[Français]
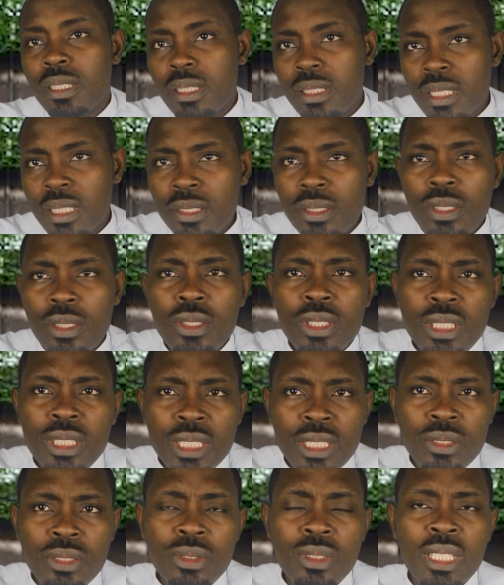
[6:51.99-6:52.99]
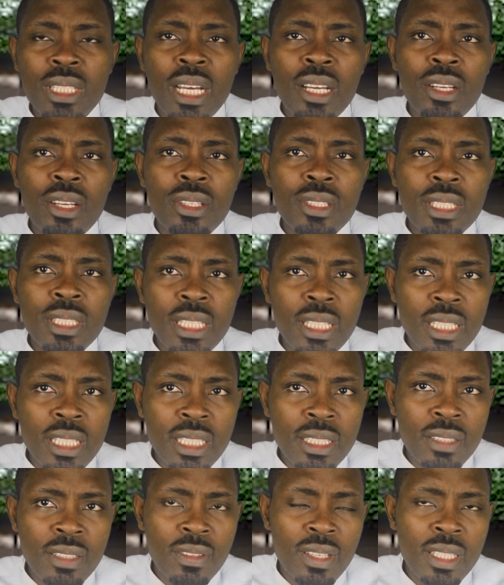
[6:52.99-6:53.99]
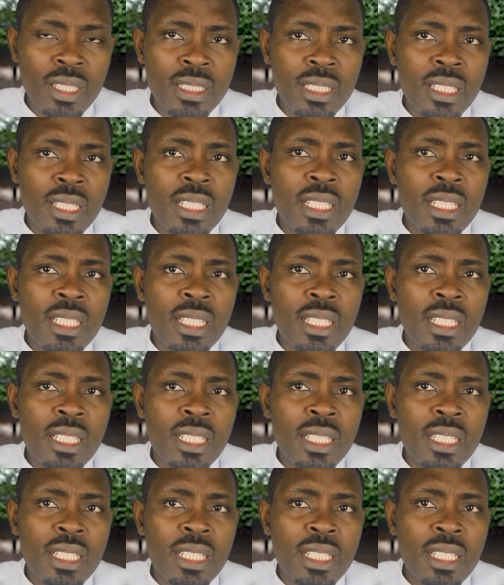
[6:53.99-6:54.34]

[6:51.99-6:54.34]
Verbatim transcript: C'est ce que Jésus d'ailleurs décrivait,